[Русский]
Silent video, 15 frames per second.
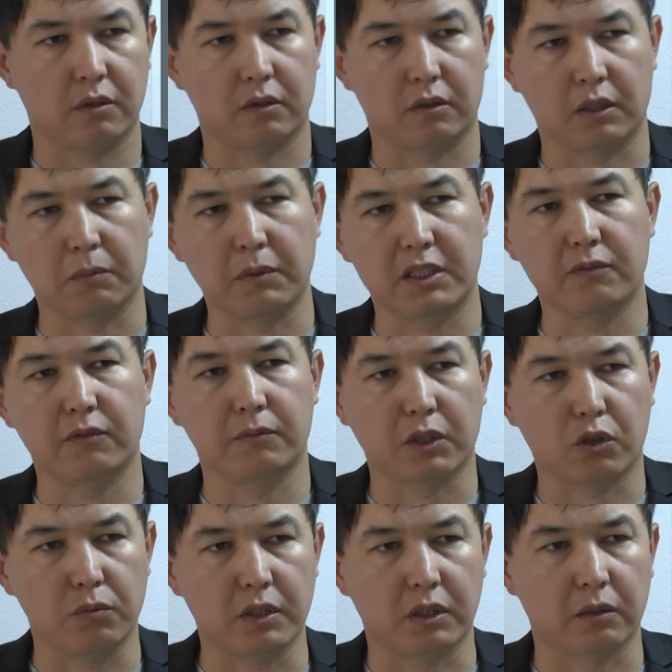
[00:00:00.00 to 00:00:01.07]
нормативным
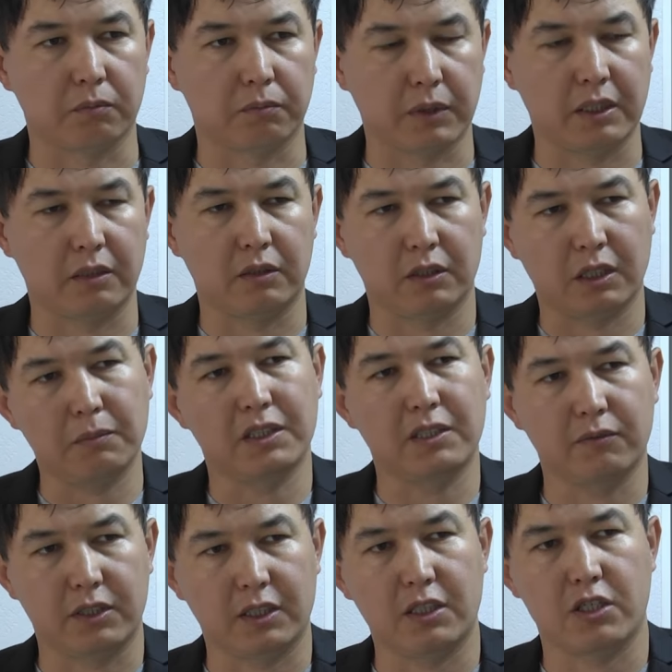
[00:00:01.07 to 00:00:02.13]
документам, по
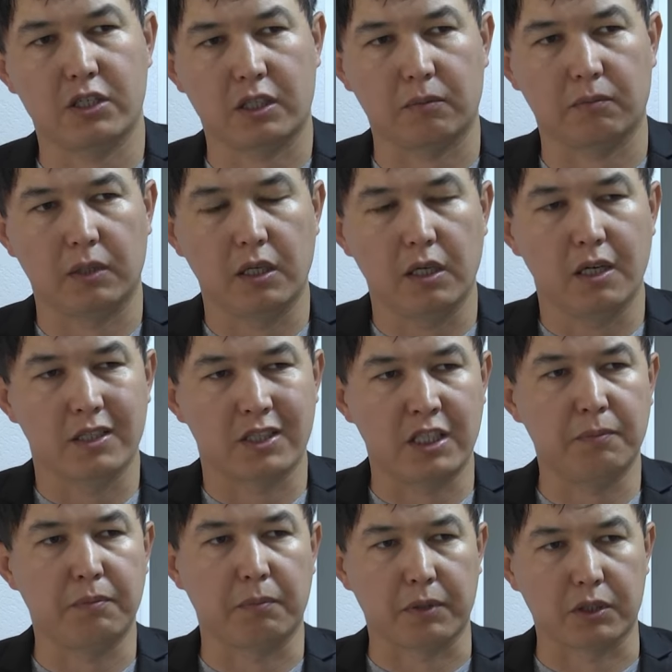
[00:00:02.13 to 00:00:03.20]
нормативно-техническим
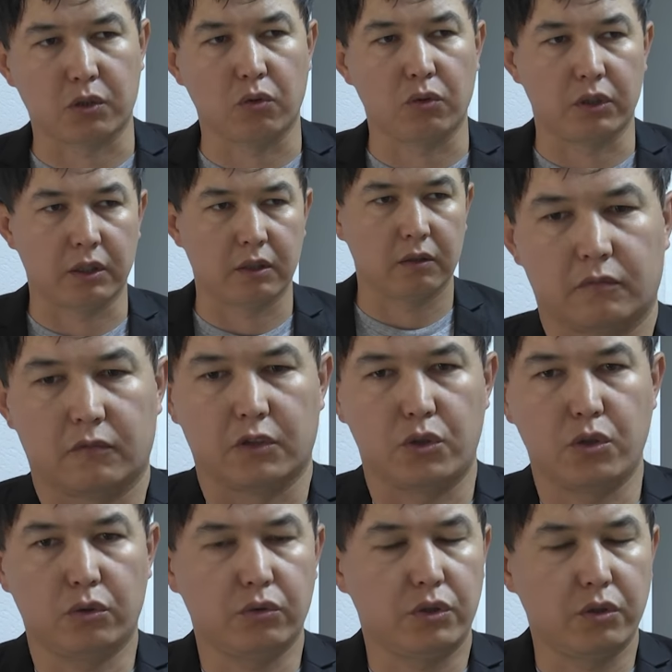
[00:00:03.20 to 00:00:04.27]
СНИПам построены.
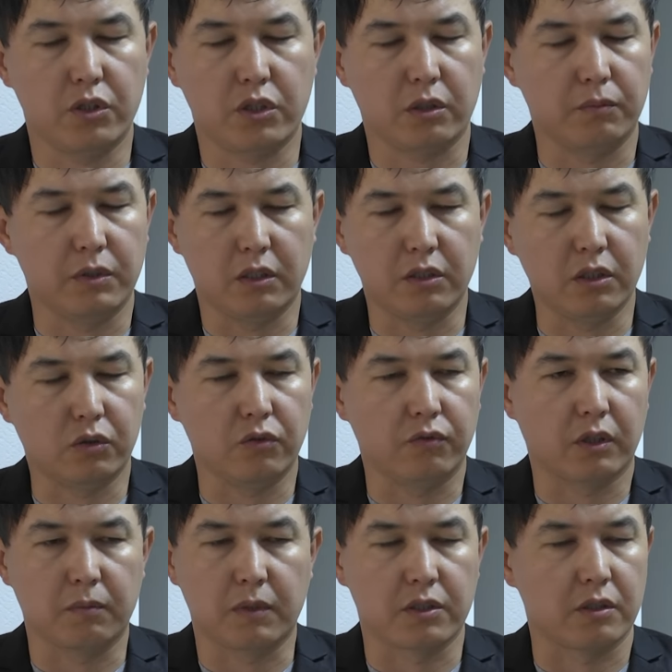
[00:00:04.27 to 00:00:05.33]
Насчет утечки у меня нет
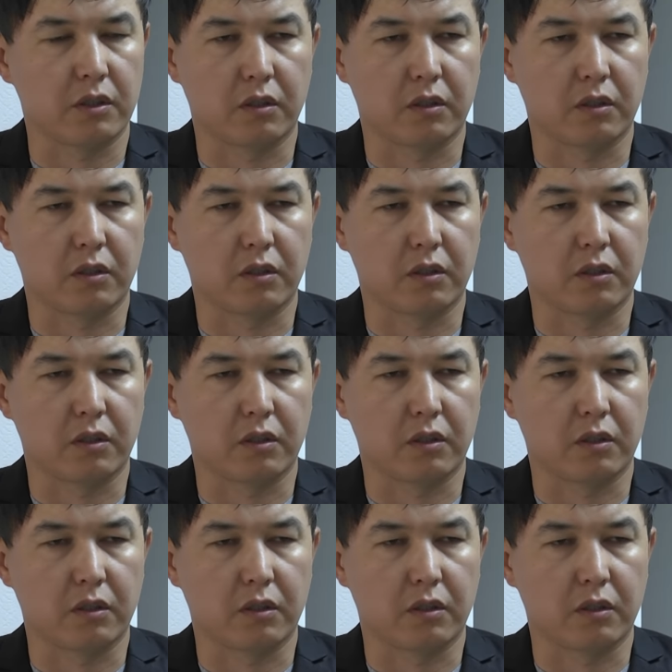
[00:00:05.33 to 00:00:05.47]
информации